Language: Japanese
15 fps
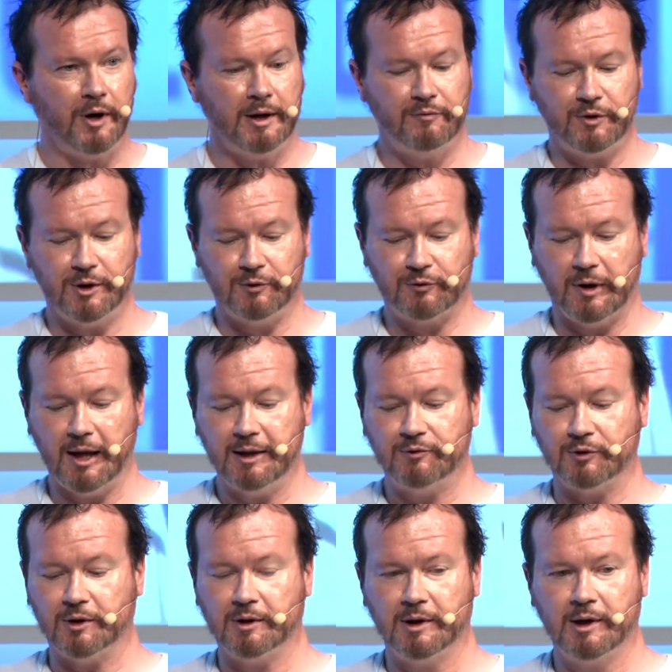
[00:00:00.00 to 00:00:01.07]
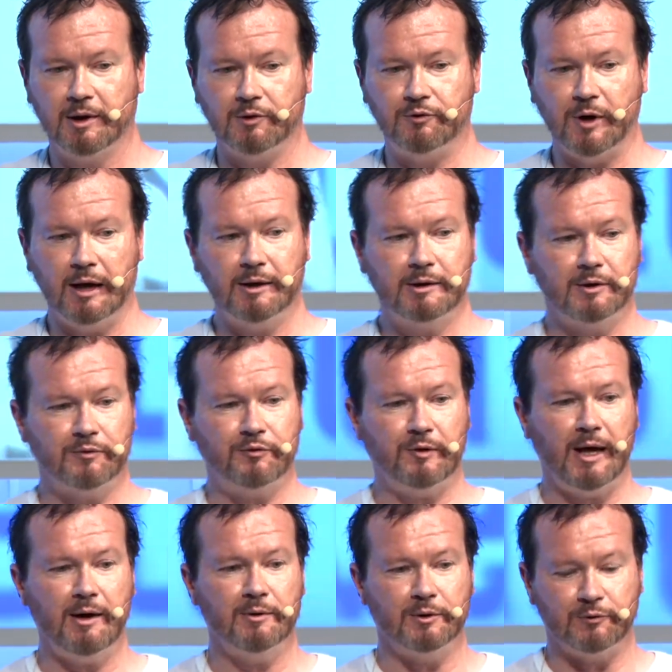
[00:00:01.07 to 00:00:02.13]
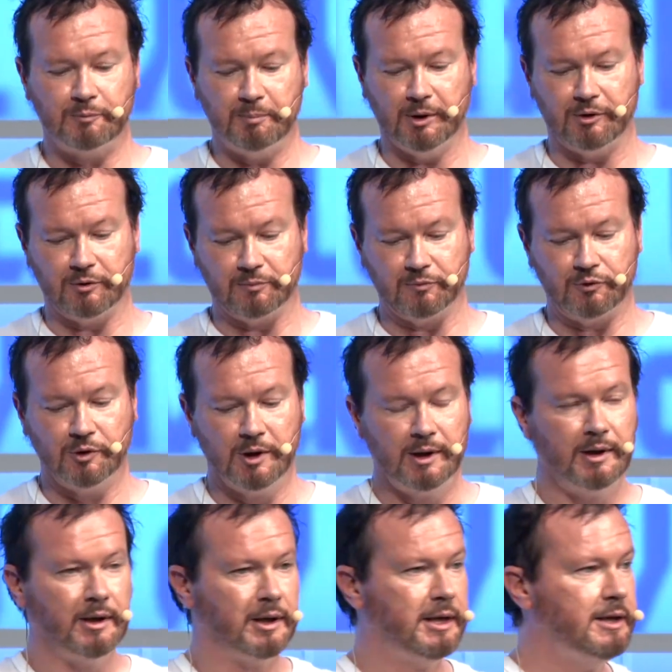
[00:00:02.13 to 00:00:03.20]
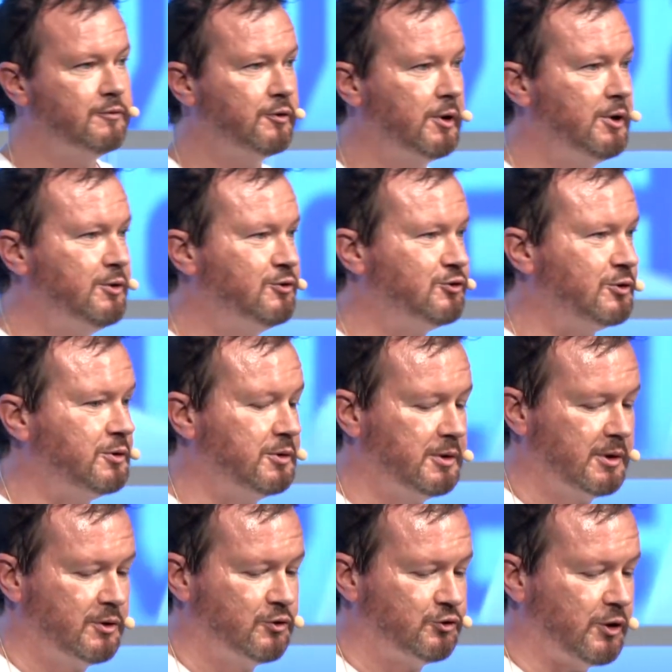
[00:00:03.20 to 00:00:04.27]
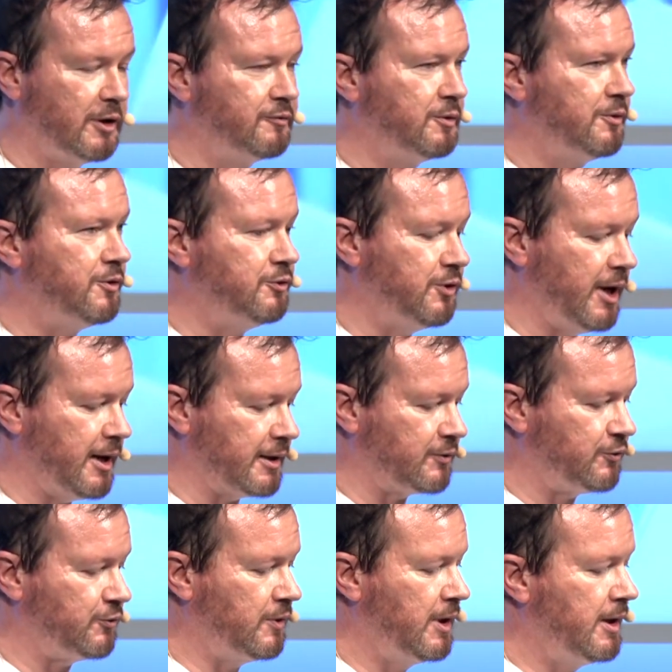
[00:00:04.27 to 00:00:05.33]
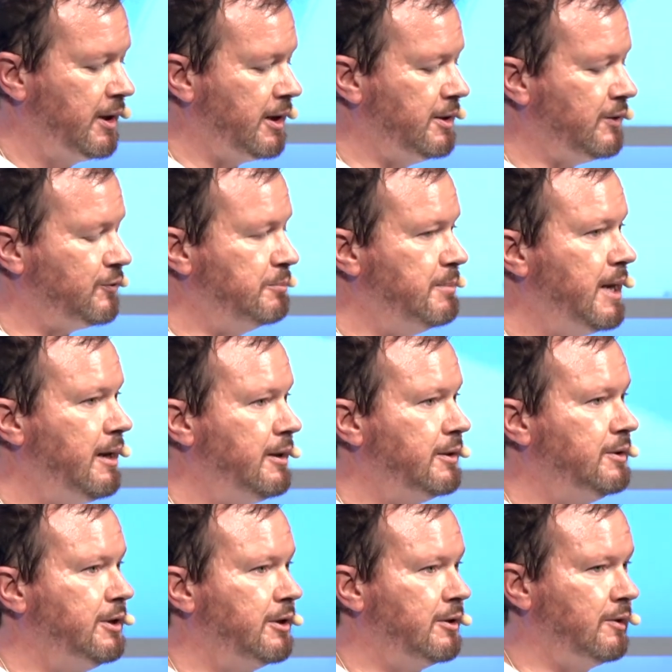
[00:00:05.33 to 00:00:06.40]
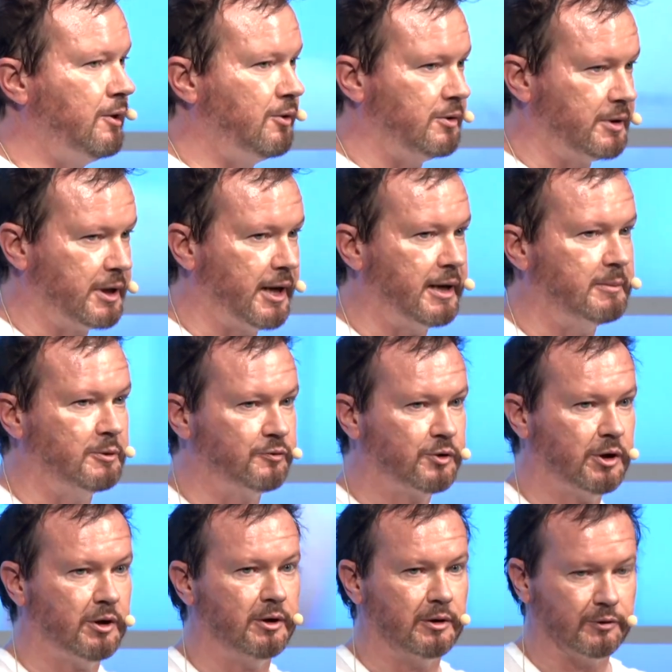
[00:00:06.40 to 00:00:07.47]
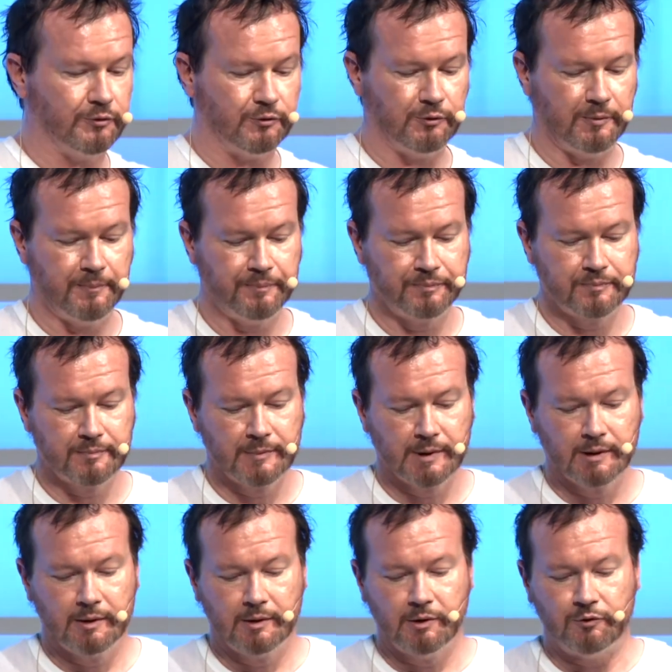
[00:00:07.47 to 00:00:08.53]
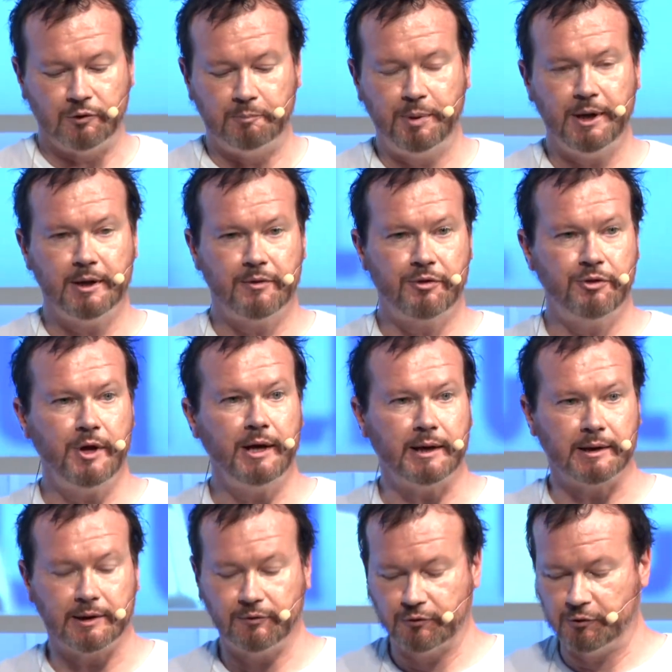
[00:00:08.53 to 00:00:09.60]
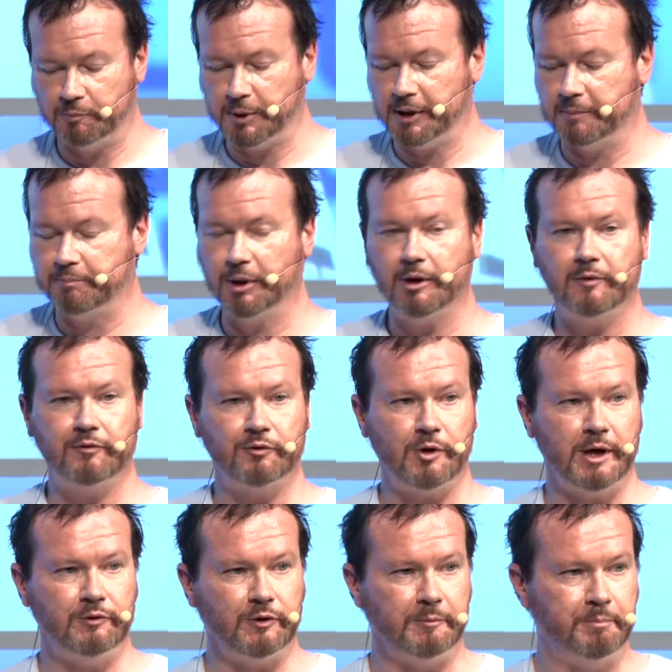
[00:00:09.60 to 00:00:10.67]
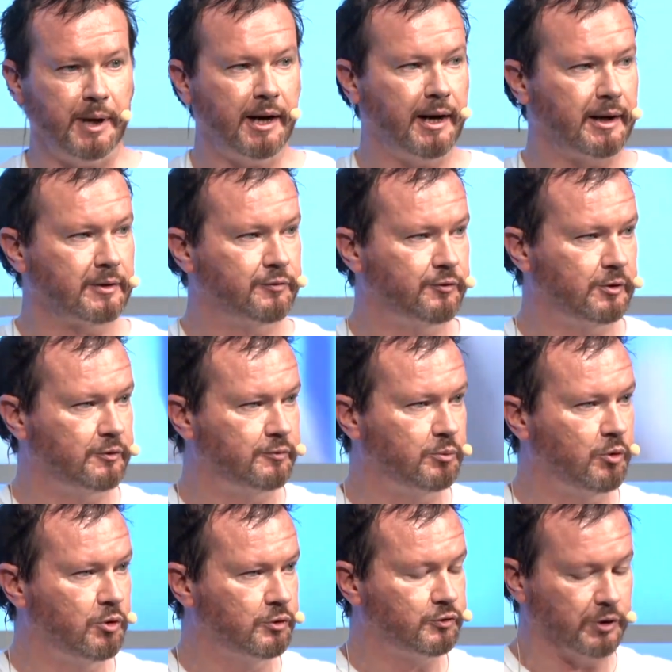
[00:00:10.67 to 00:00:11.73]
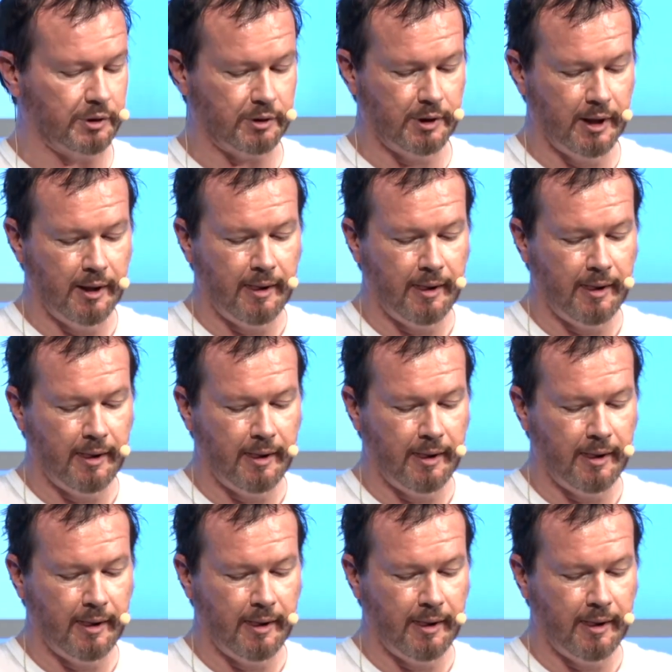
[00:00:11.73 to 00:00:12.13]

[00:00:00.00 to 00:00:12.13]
ですけれどもこれはあその、えー、2名の大名が戦ってるだけではない、えー、その後に、えー、その5年後に、まあ、ハエが実際に死体に群がってその後に、まあ、素晴らしい花が咲くかもしれない、